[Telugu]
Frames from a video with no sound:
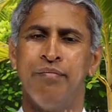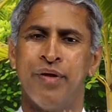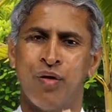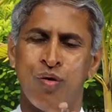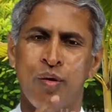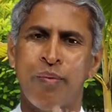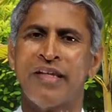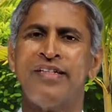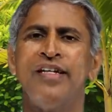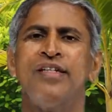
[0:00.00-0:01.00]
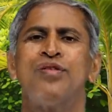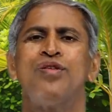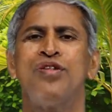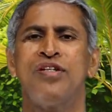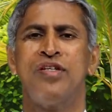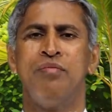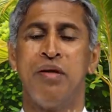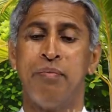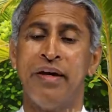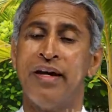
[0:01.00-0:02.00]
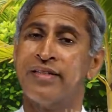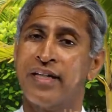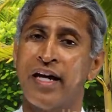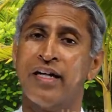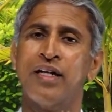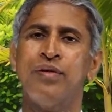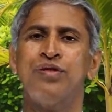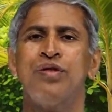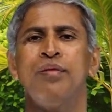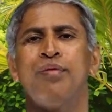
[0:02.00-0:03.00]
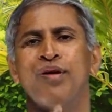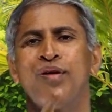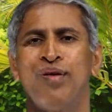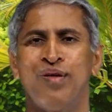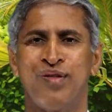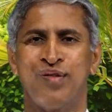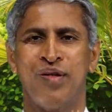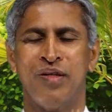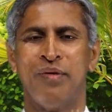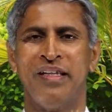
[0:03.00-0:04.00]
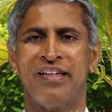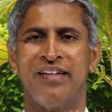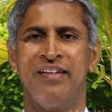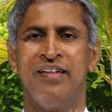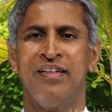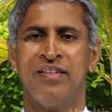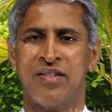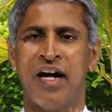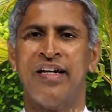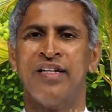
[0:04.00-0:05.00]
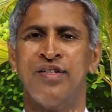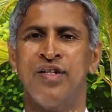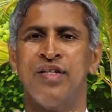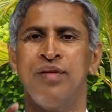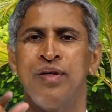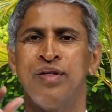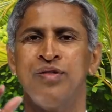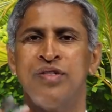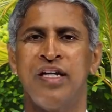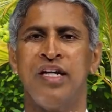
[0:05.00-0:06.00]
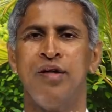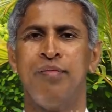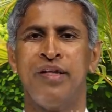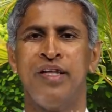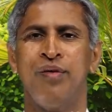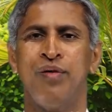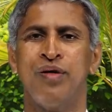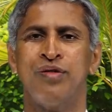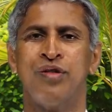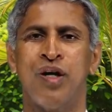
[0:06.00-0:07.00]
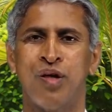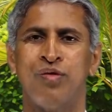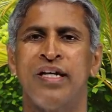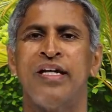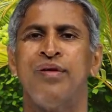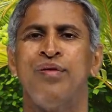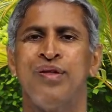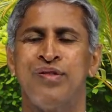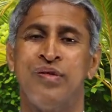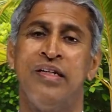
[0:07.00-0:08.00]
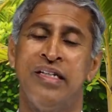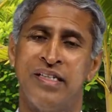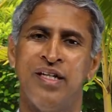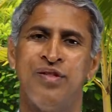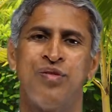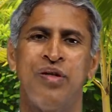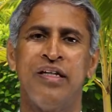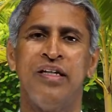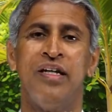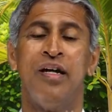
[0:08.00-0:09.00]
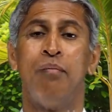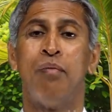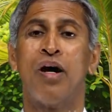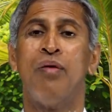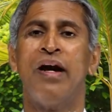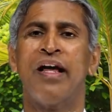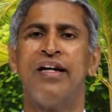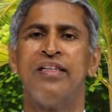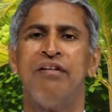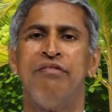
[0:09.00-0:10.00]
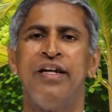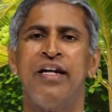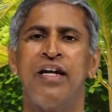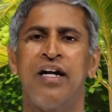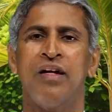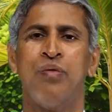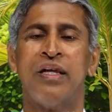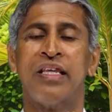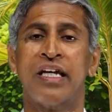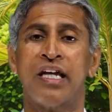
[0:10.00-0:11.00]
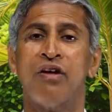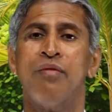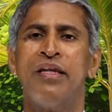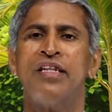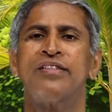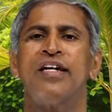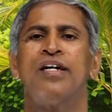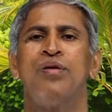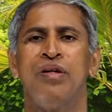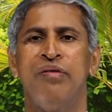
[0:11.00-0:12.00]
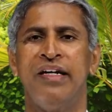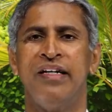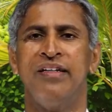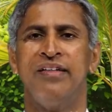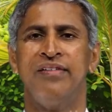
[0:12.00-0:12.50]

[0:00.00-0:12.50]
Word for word: మీకు లోపల చేంజెస్ వచ్చేస్తే మీకు పీరియడ్స్ కరెక్ట్గా వస్తున్న బుడగలు ఉండొచ్చు కొంతమందికి స్టార్టింగ్ స్టేజ్లో ఉండొచ్చు చిన్నయ్య పెద్దయ్య ఉండొచ్చు తక్కువ సంఖ్య ఉండొచ్చు చేయించుకోండి మగవాళ్ళకైతే వీర్యకణాలు వందకి ఇరవై మందికి సరిగా ఉండవండి